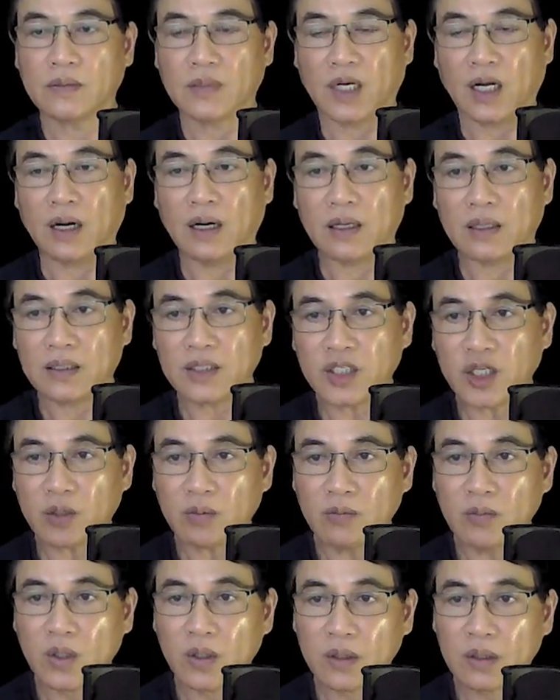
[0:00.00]
Ở
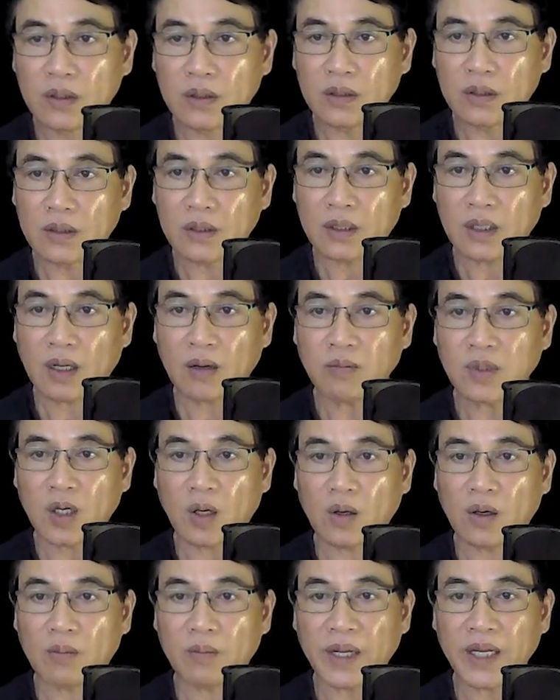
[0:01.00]
trong buồng, ông
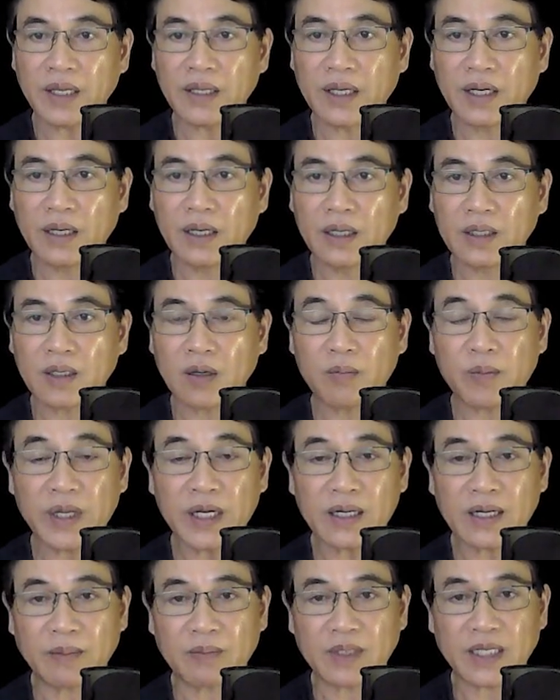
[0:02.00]
Độ bấy giờ không
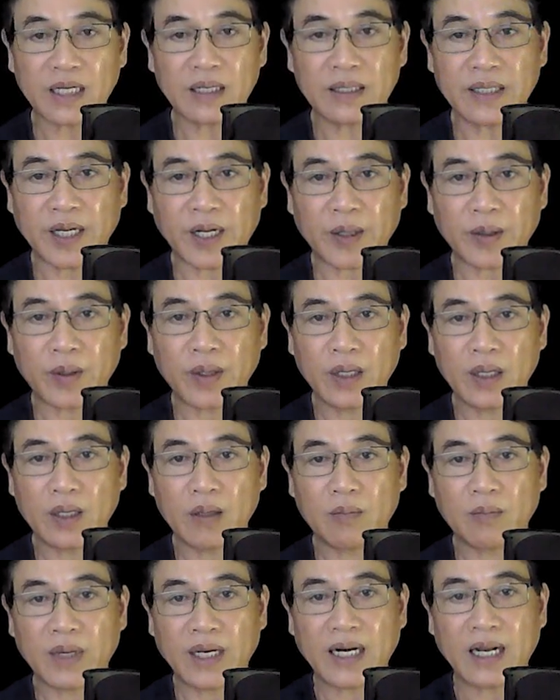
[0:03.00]
biết làm cách nào
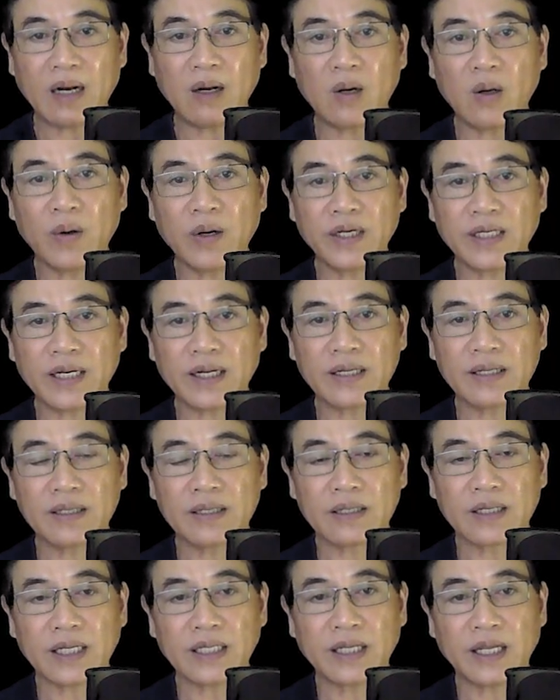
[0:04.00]
mà đã lôi ra
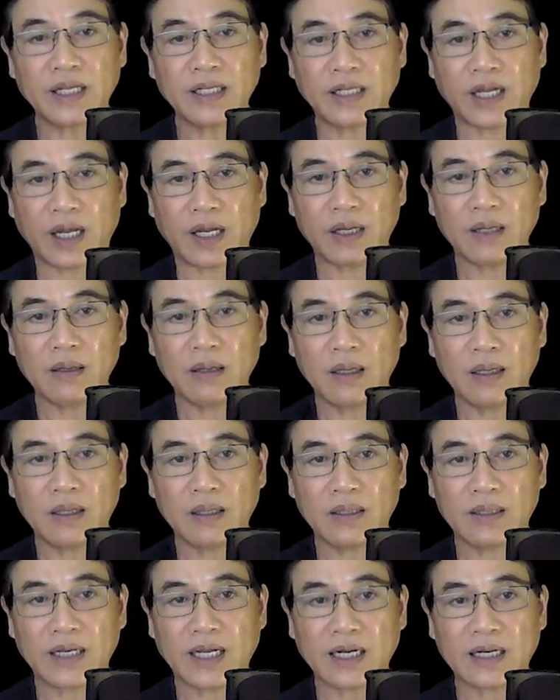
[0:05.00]
được cái thi thể
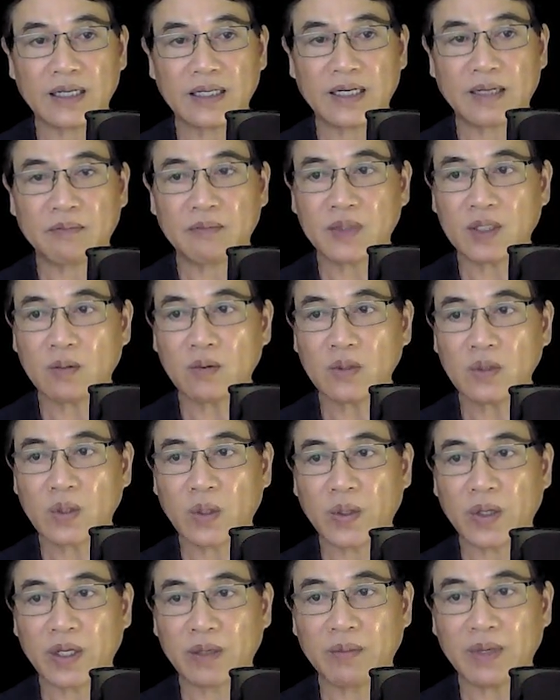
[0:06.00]
đặt nằm sóng
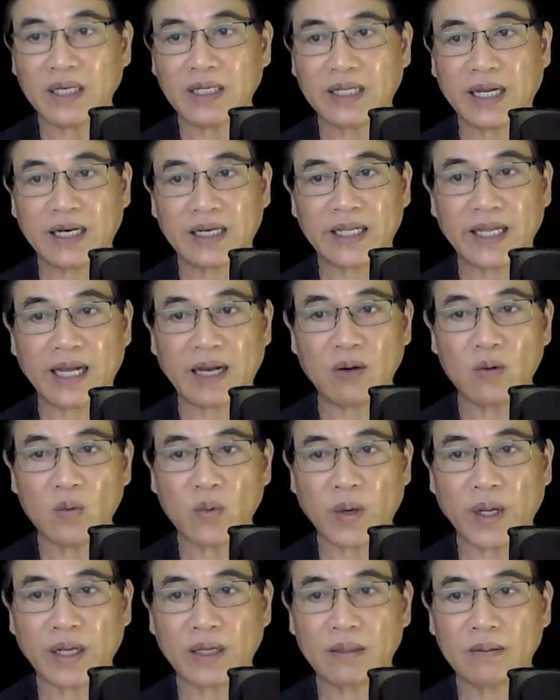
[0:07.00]
sồi bên cạnh cái áo
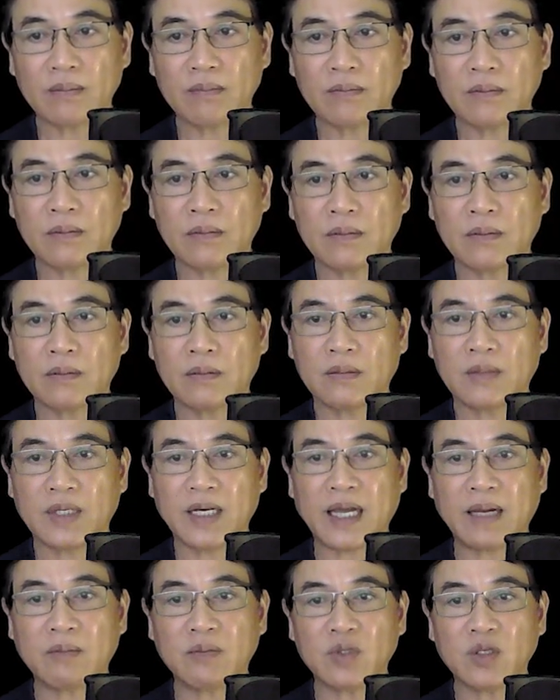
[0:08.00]
quan,
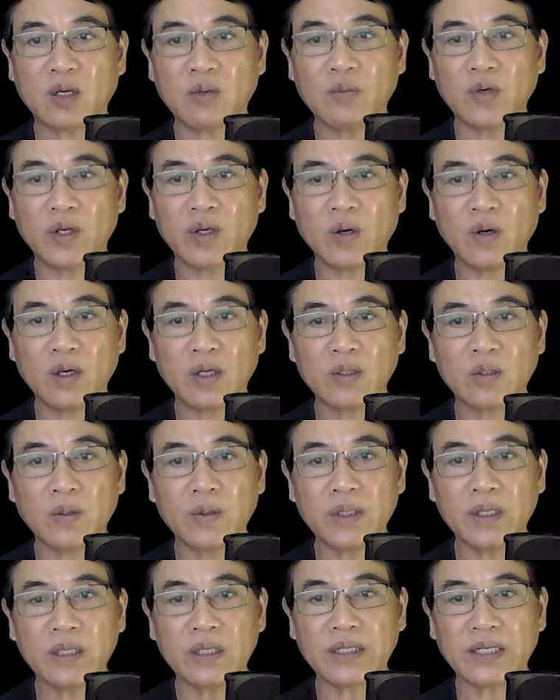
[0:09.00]
làm cho mùi hôi
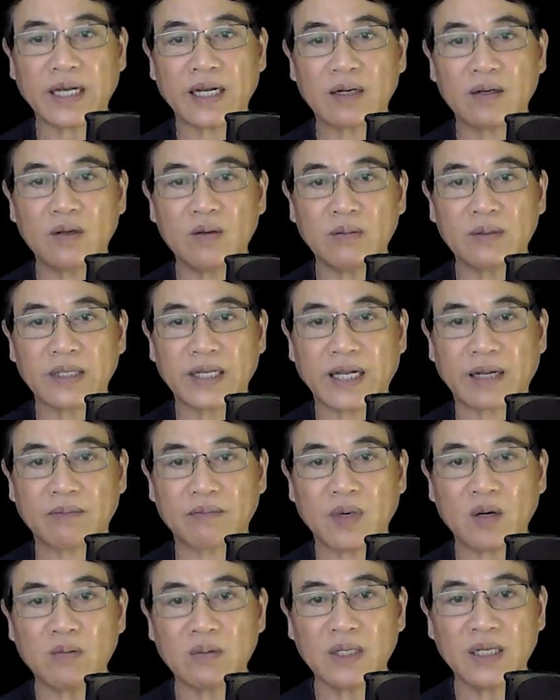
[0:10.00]
thối càng lúc càng
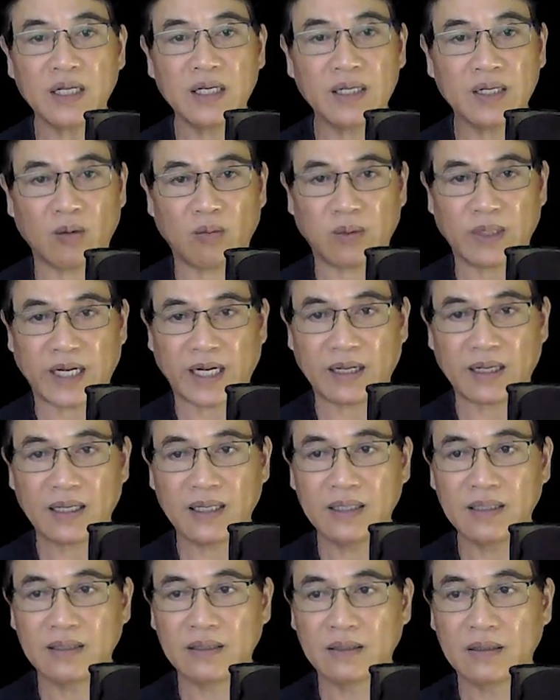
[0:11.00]
bốc lên nồng nặc
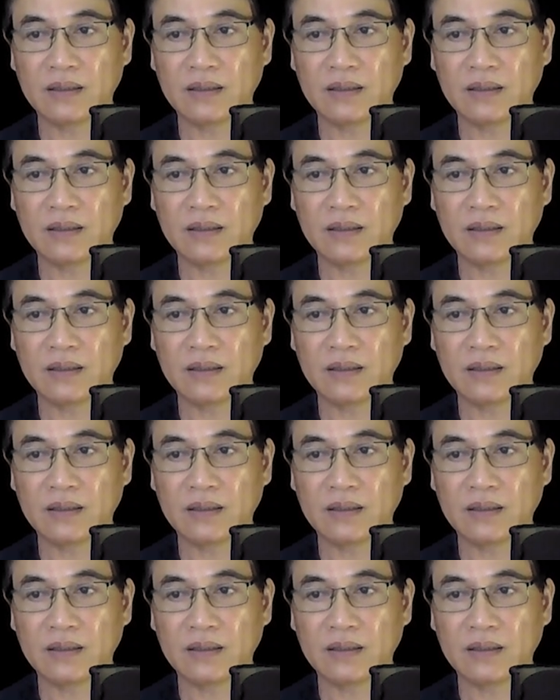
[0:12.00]
hơn.